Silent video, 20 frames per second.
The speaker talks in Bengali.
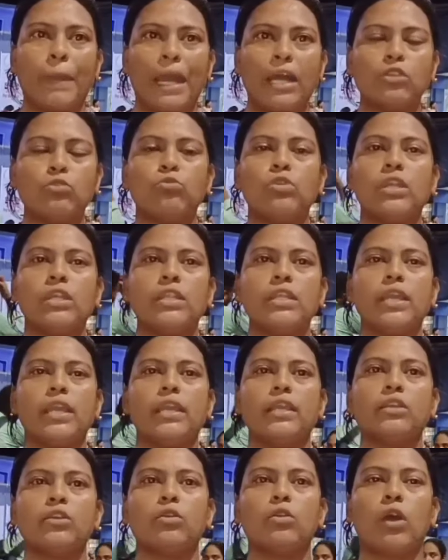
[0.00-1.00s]
পা তুলে দিয়ে
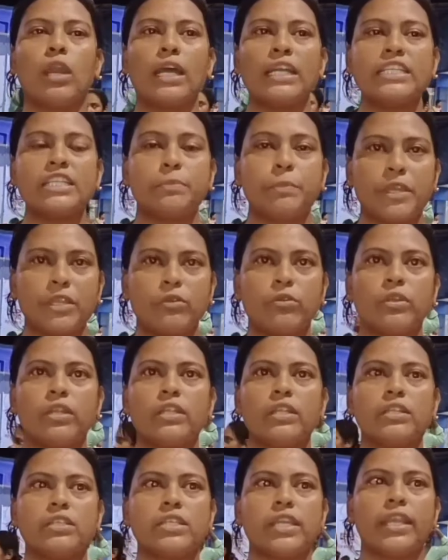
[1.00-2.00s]
গলা চিপে ধরে
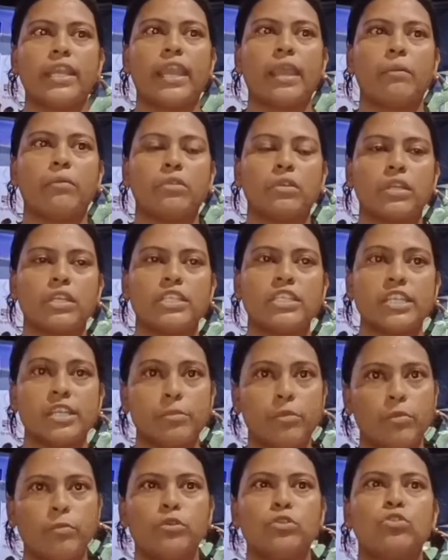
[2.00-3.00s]
দিচ্ছে এমনকি
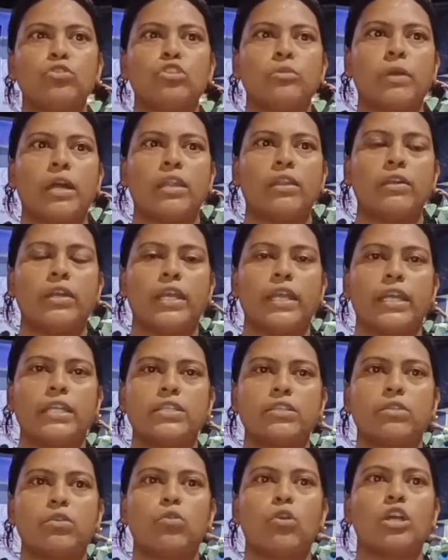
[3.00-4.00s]
জীবও পর্যন্ত বার হয়ে
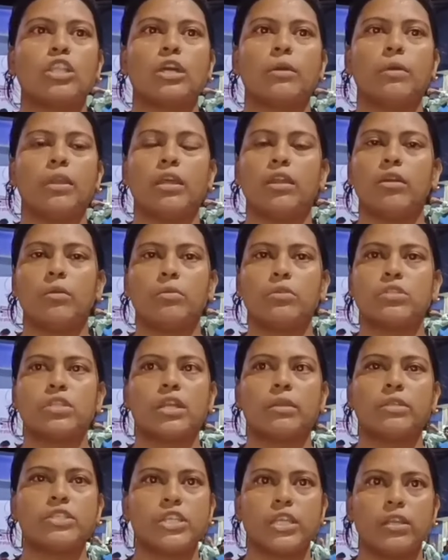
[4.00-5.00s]
গেছিলো কথা বলার
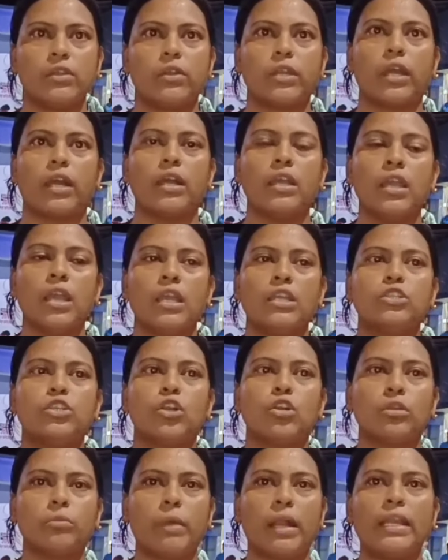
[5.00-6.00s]
অবস্থাও ছিল না
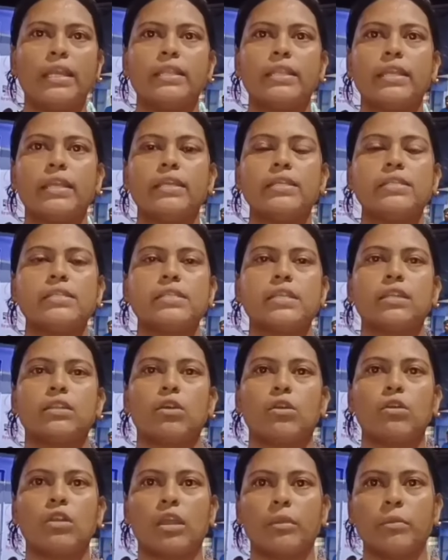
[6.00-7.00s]
যখন বাড়িতে এসছে
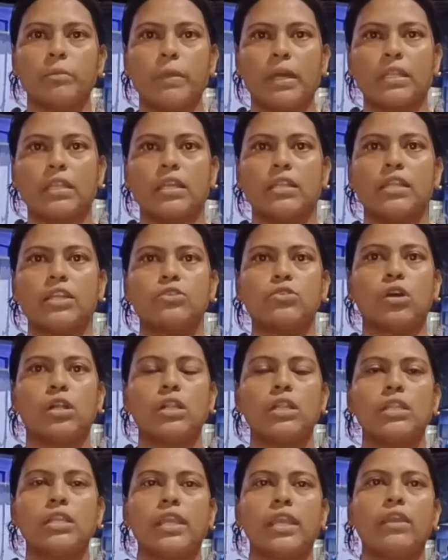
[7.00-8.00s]
তখন আমি মাথাতে জল
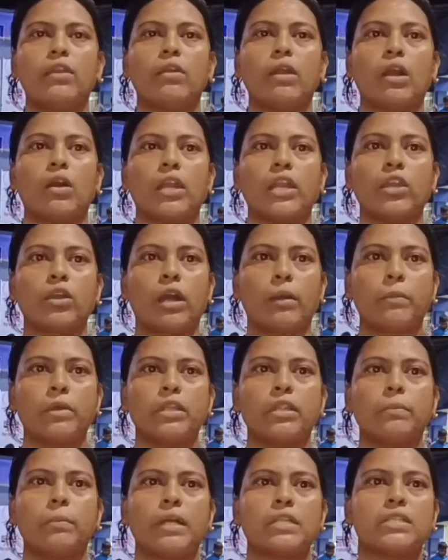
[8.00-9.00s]
দিয়ে ওখানে
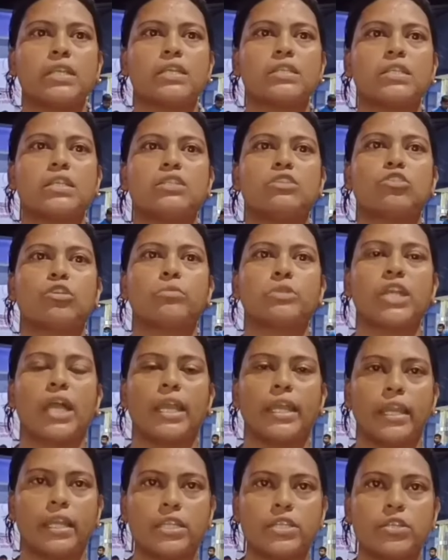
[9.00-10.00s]
আমাদের পাশে আছে সব
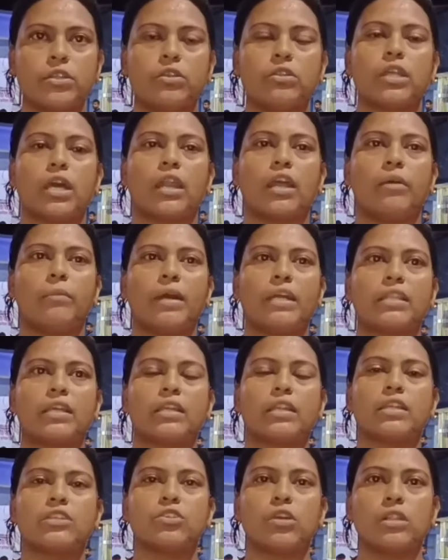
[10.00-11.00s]
জায়েরা ছিল তারা
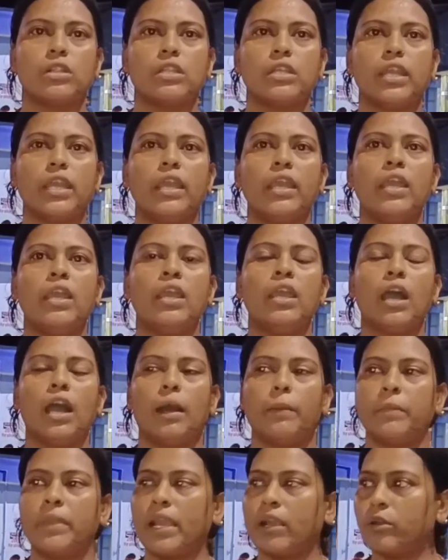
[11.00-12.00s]
মাথাতে জল দিয়ে
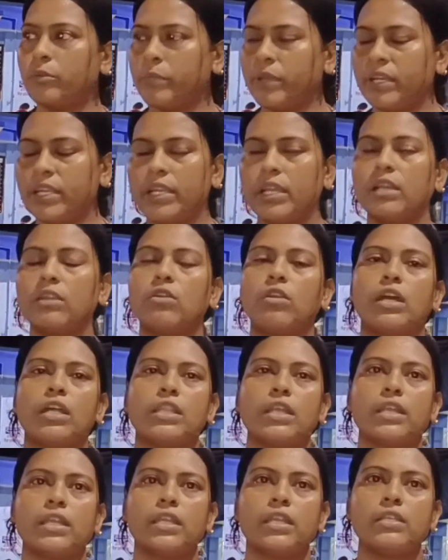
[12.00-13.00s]
আমি এখন মেডিকেল
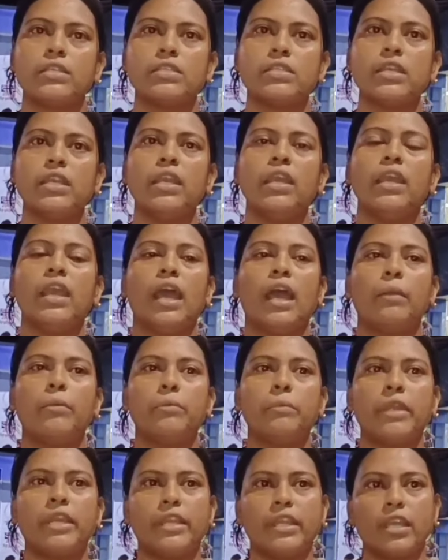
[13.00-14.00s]
করাতে নিয়ে এসছি আমি
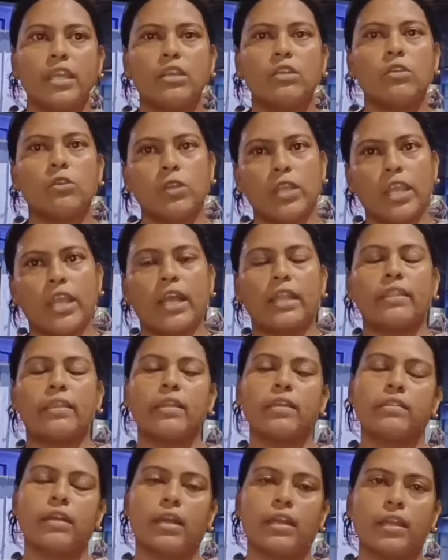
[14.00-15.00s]
মেডিকেল করে এখান
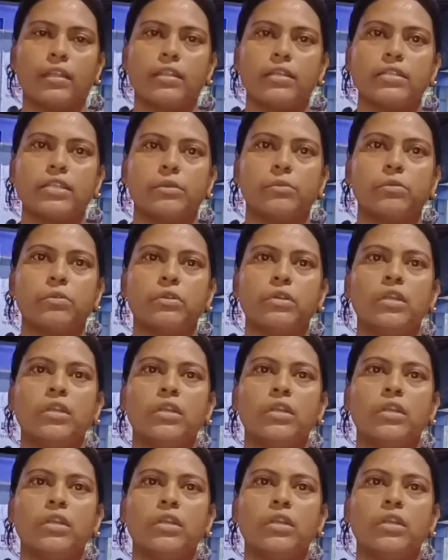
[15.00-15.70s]
থেকে থানাতে যাব